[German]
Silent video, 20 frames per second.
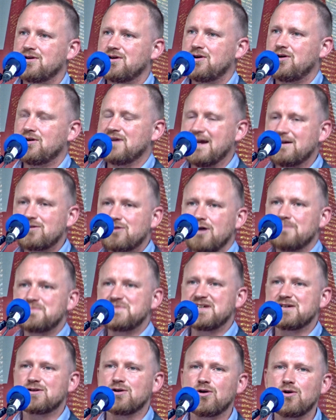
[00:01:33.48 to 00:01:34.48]
Und dann kommt
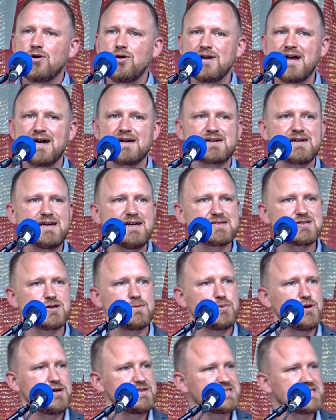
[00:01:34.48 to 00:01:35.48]
die Corona-Krise
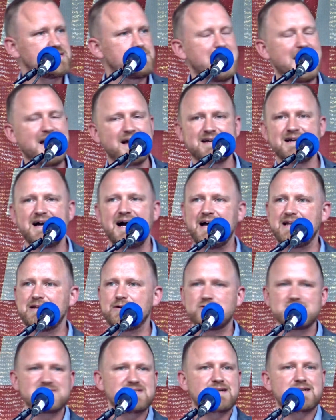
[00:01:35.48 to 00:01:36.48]
und plötzlich merken alle,
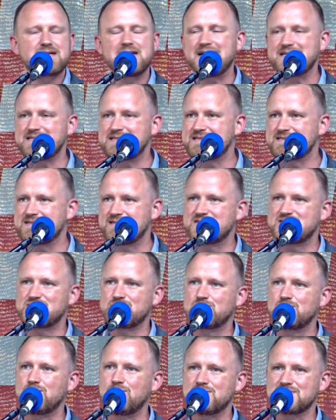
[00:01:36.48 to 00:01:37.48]
unsere Klassen sind zu
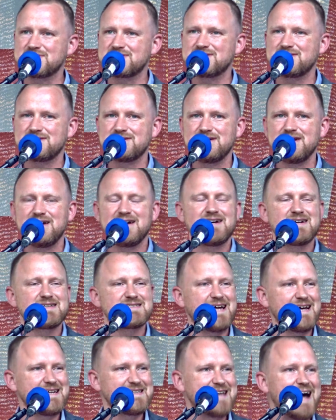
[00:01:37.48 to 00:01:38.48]
groß.
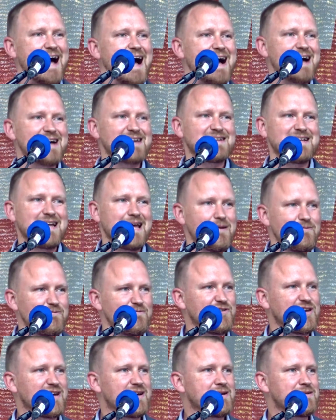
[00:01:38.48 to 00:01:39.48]
Seit Jahren
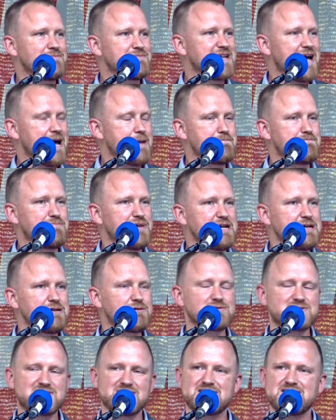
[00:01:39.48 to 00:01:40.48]
leben wir mit einem
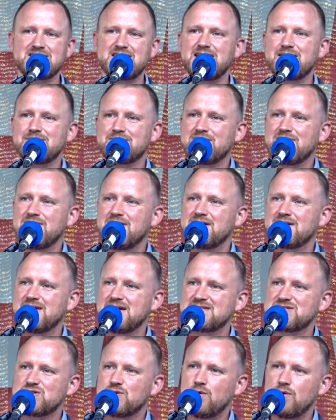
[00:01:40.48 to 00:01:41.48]
Bildungssystem,
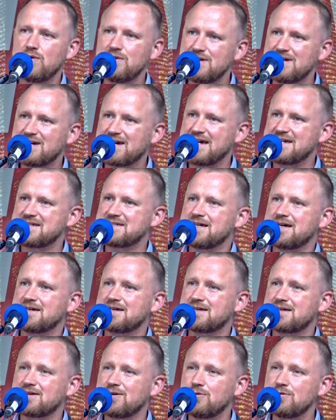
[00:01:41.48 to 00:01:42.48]
das
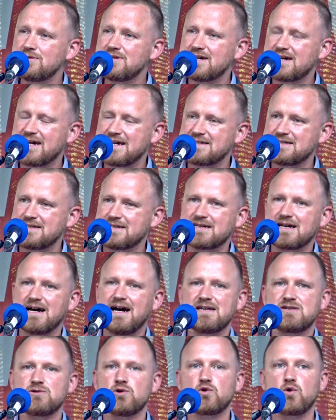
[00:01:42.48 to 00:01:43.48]

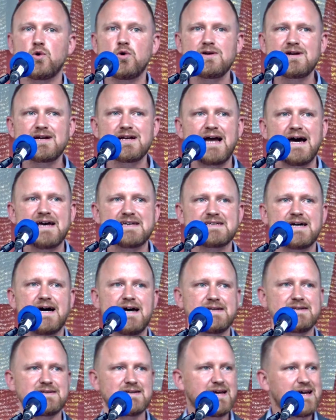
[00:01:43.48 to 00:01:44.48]
Ungerechtigkeiten und
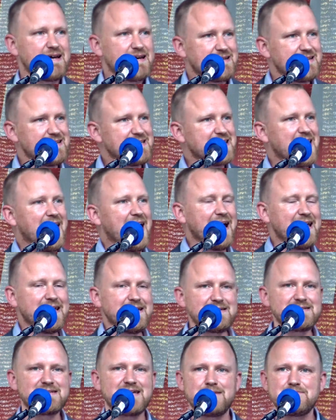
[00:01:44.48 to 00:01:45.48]
Ungleichheiten nicht
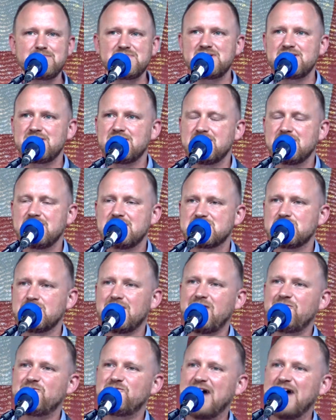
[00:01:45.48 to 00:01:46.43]
eindämmt, sondern